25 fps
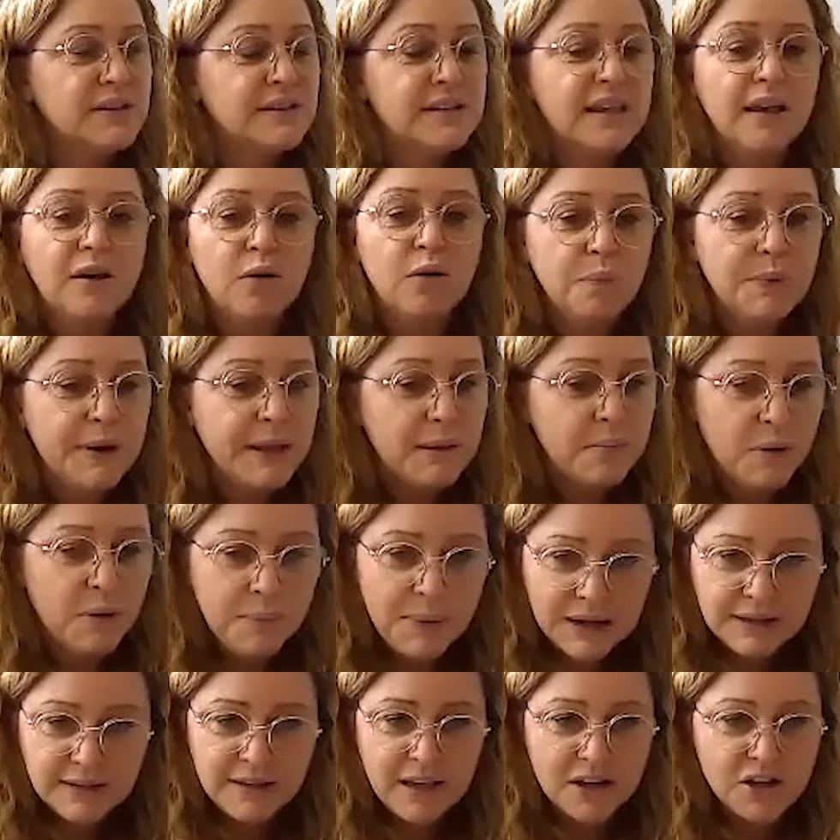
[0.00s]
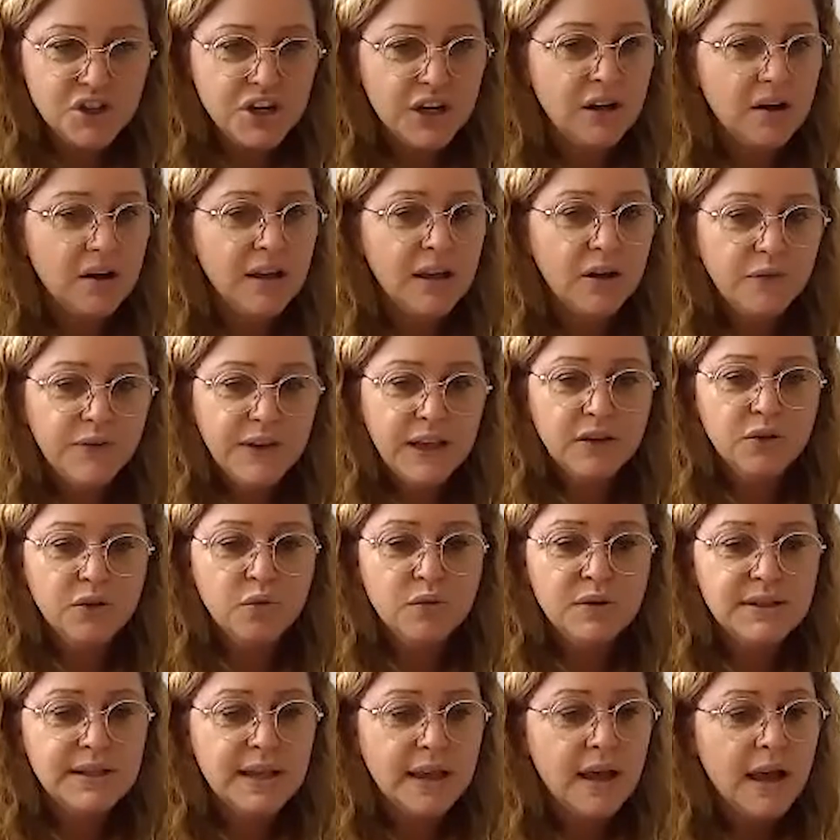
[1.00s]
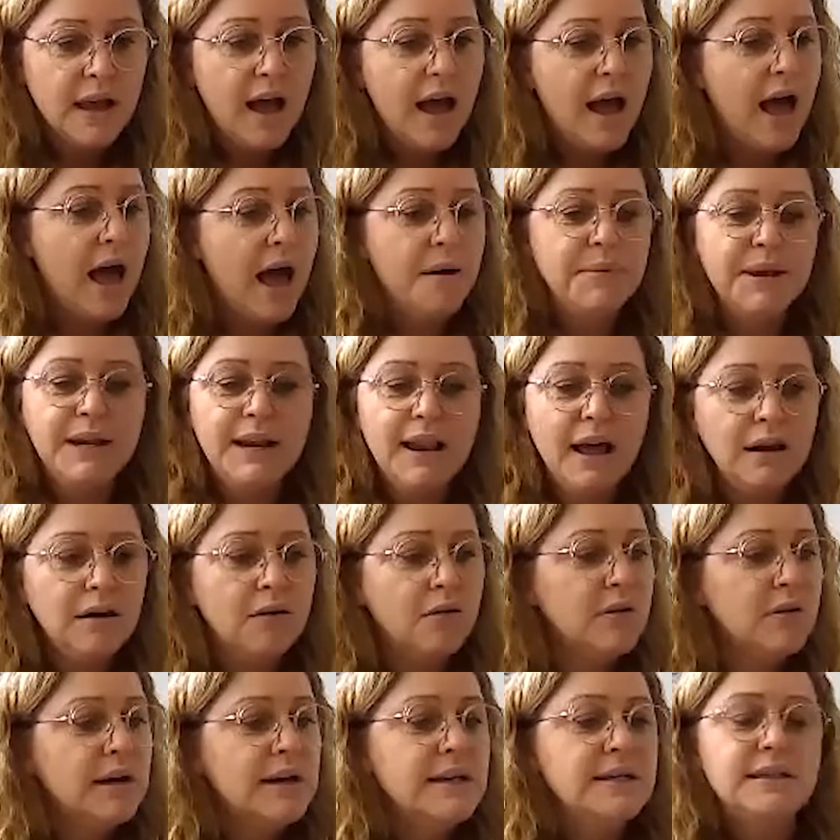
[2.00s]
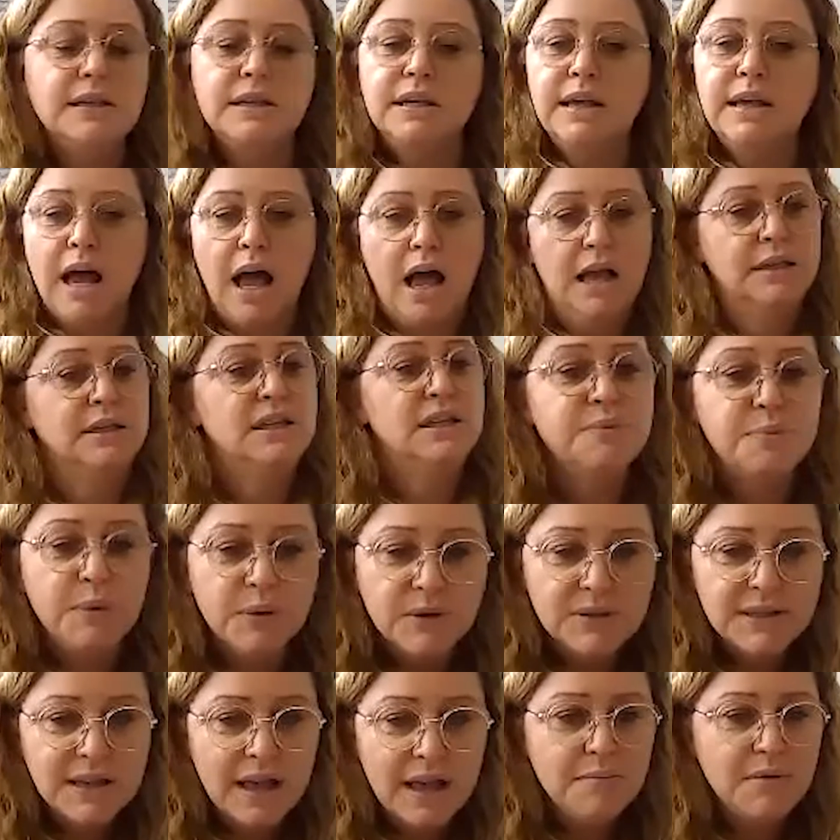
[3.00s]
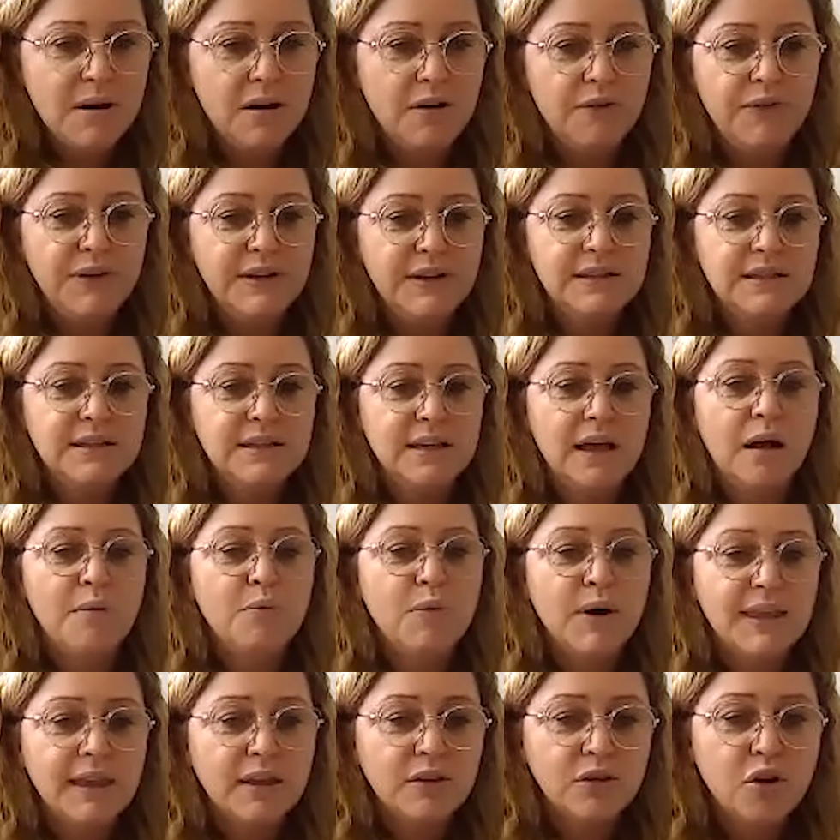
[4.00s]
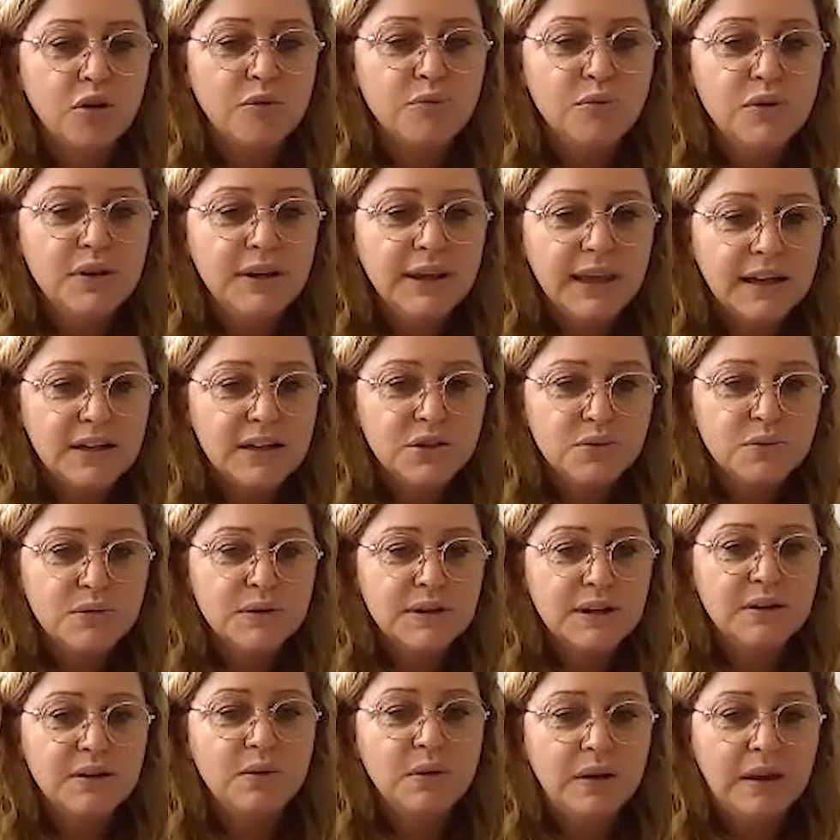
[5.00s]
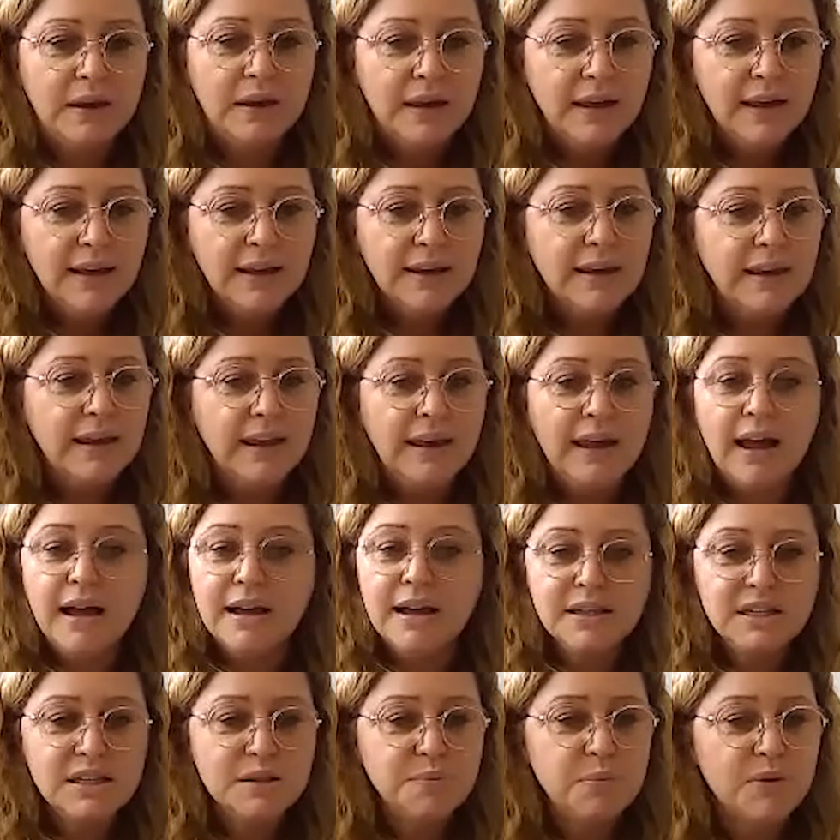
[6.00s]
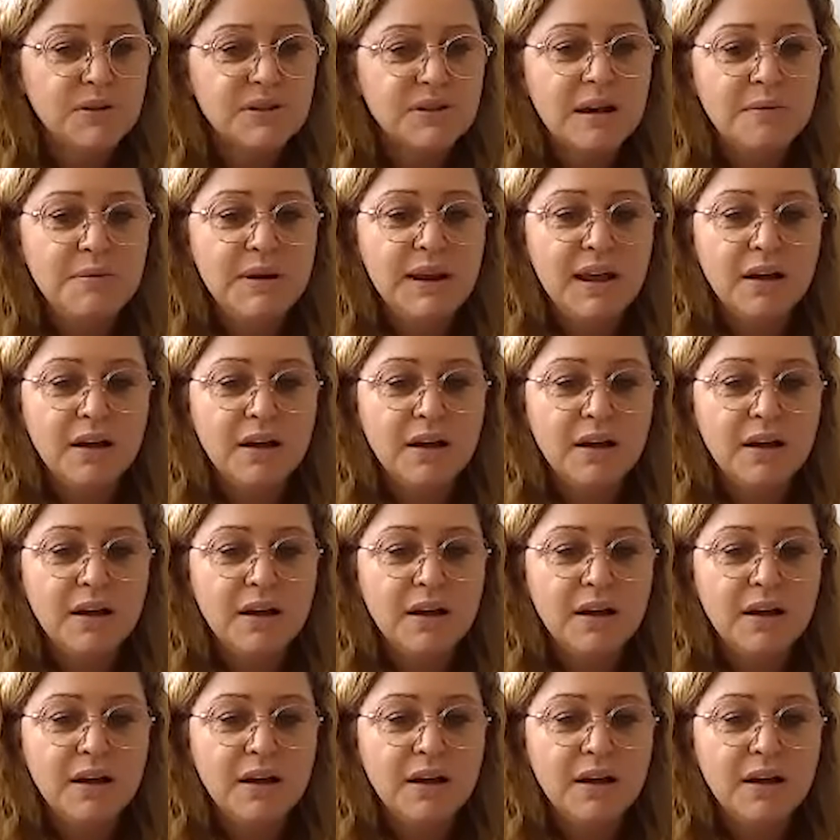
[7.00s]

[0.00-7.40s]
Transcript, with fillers: Ce qui est complètement partagé quand ils reviennent tous, c'est ah mais là l'anglais c'est indispensable. En fait, c'est un moyen de communication qui est, qui est indispensable et